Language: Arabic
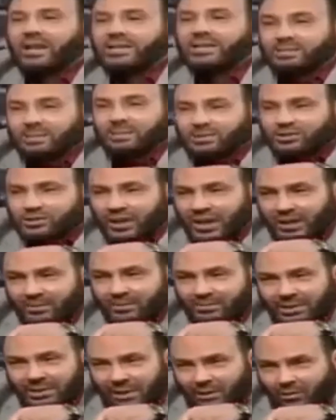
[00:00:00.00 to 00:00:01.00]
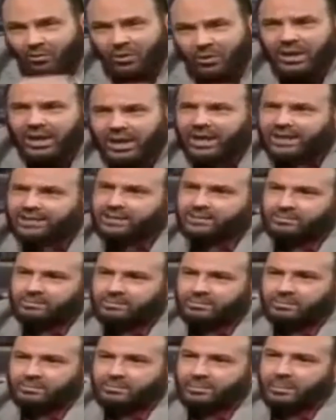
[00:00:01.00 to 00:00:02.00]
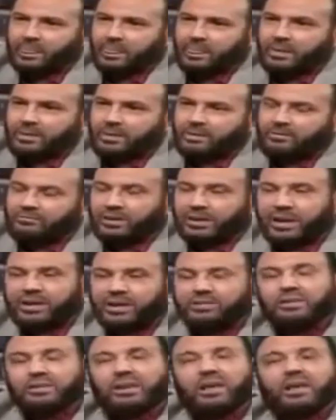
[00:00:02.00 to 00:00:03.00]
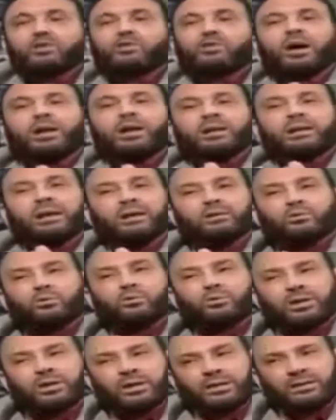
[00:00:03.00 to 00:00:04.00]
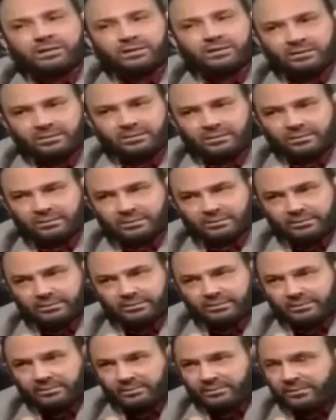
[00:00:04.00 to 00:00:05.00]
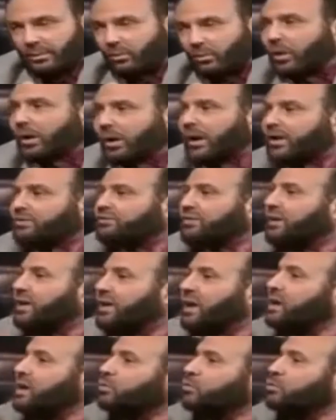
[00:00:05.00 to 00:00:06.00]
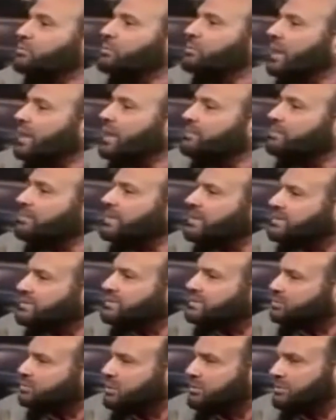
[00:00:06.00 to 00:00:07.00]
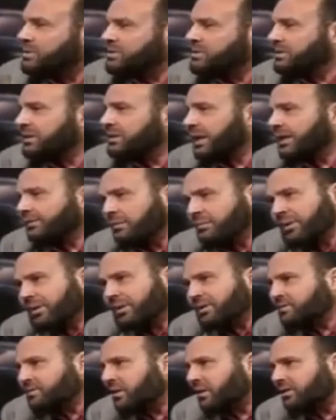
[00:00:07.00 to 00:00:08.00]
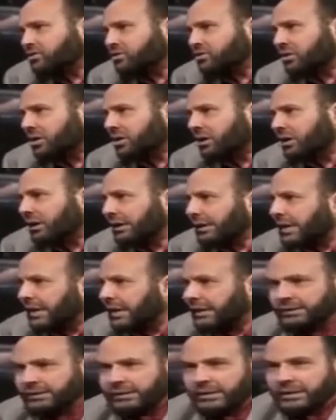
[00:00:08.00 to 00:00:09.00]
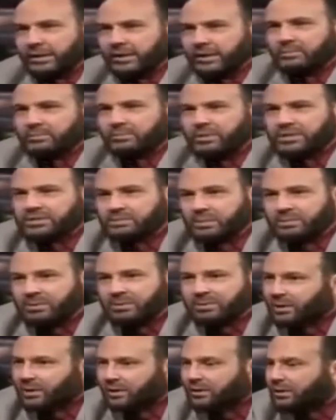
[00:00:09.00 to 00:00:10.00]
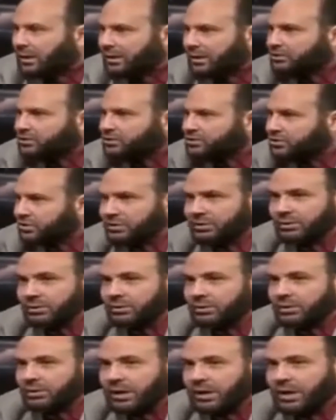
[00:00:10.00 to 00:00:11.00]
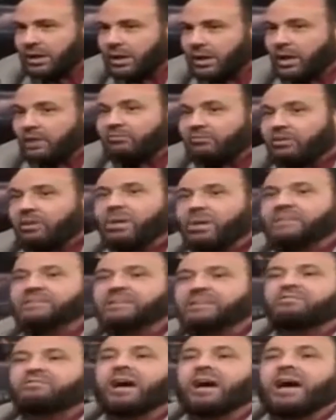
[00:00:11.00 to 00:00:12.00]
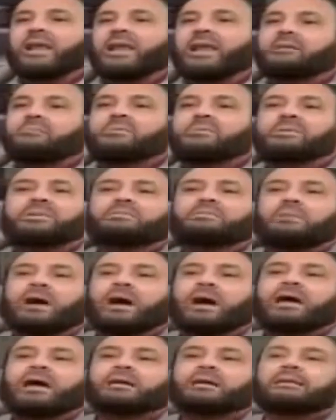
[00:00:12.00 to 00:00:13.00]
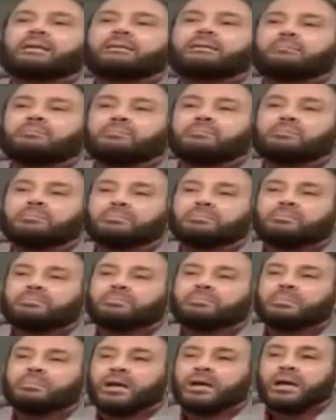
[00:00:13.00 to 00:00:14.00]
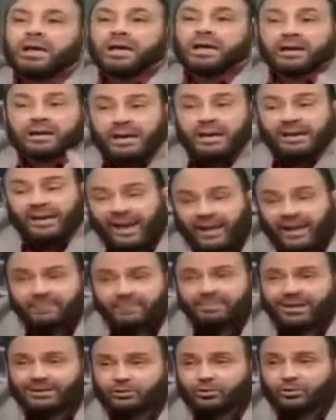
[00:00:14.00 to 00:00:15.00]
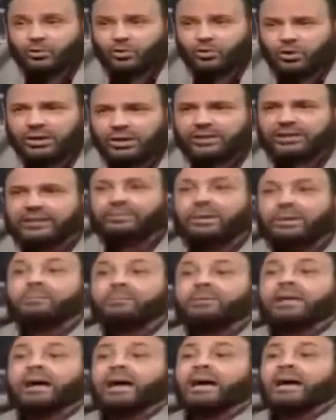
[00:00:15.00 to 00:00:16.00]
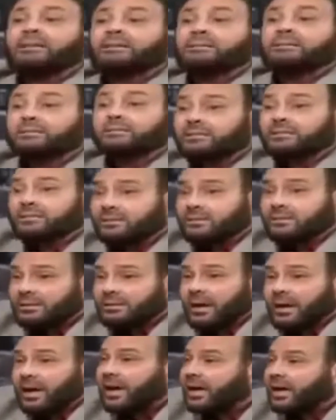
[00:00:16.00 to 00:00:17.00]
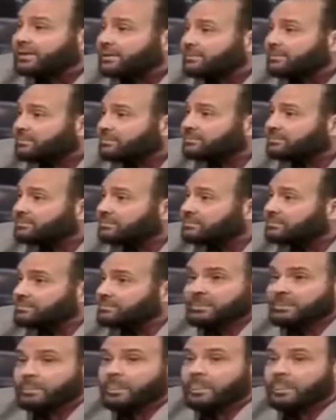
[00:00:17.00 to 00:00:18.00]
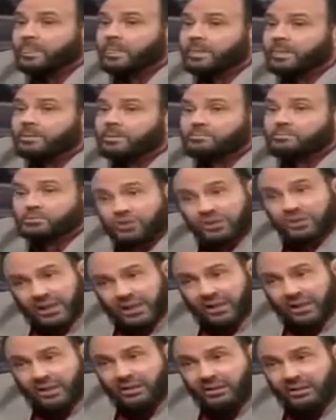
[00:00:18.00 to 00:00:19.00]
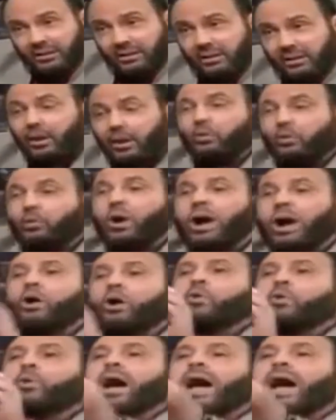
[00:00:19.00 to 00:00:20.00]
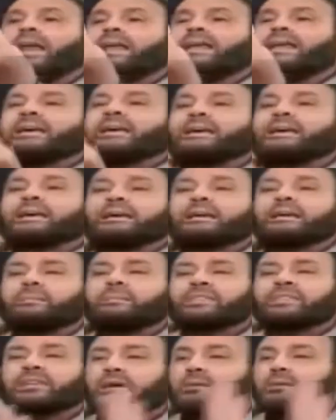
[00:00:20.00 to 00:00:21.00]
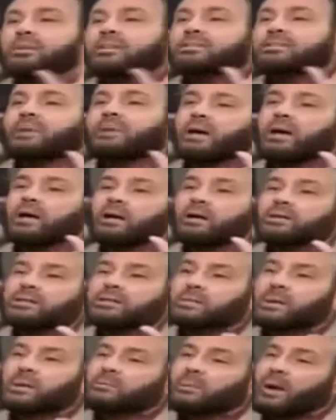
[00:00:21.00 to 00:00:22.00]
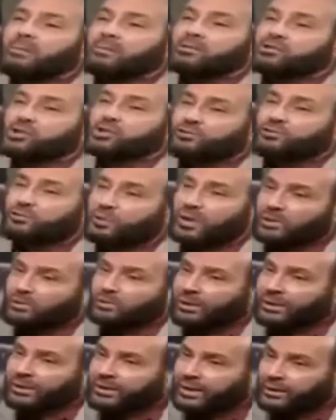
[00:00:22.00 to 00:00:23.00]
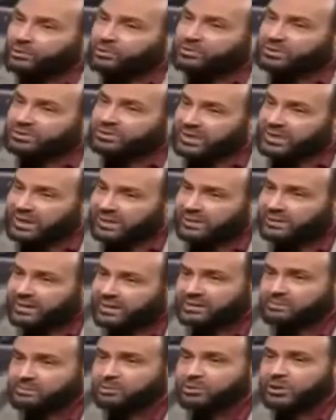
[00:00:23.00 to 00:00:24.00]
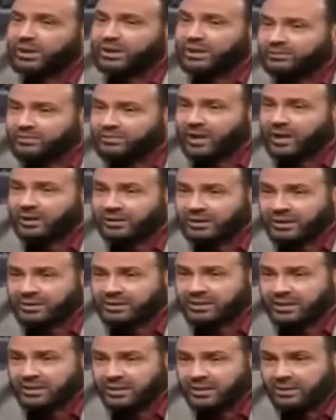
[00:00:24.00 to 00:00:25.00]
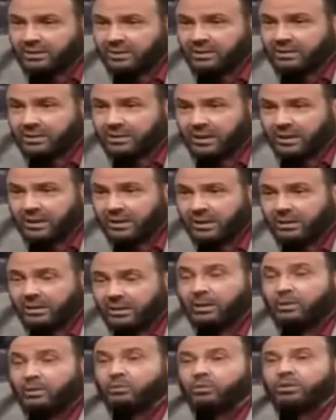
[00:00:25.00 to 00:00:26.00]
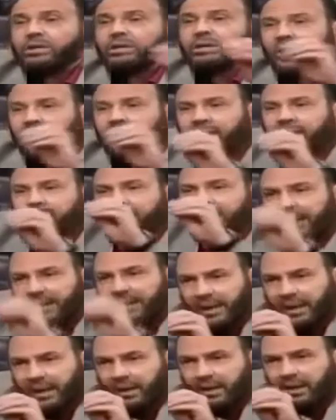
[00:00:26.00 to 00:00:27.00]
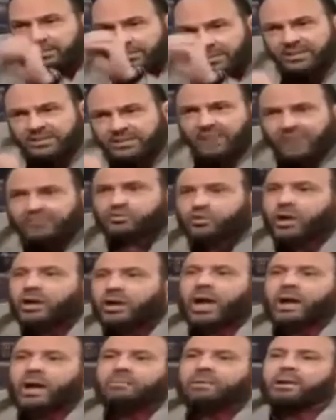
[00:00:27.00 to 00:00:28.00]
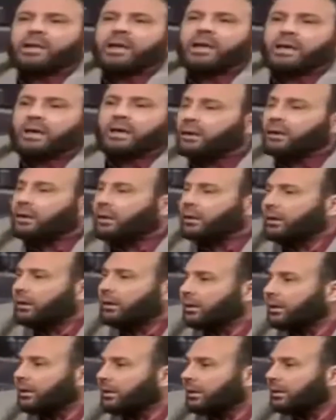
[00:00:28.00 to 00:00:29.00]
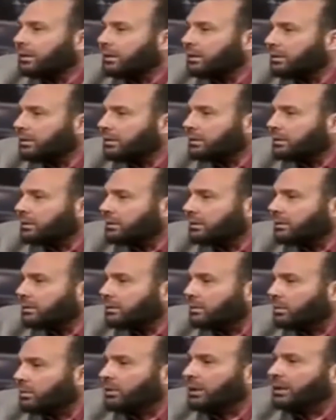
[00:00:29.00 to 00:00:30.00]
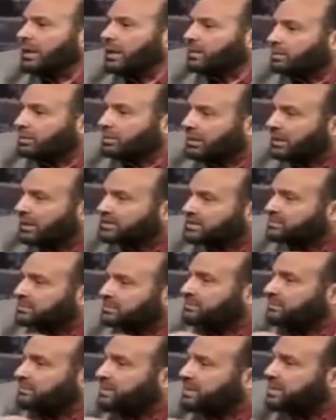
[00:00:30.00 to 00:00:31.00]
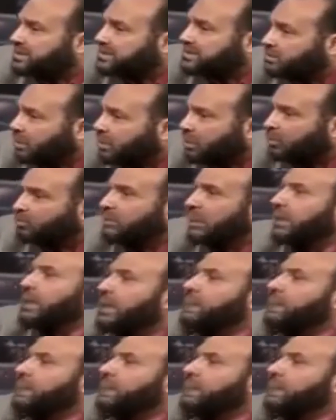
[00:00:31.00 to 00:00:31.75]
فأنا لازم أشتغل من أول آدم في أصل الذرية فكيف لا يعالجها القرآن وكيف لا يقوم بها إبليس وإبليس أنت عارف ما بيأثرش الراجل يعني إبليس ما بيتأخرش جميل ها جميل. فماذا فعل إبليس مع آدم مم. إن كان هيبقى دخول كانت تبقى من عهد صح آدم وسوس بس مش كده؟ آه وهو قال ايه نمسك ابليس بقى سيبك بقى من الشيخ فلان وعلان وترتان الناس المتخلفه عقليا دي ها ونتكلم على ابليس نفسه قال هعمل ايه ولا انا ولا انا اسيب ابليس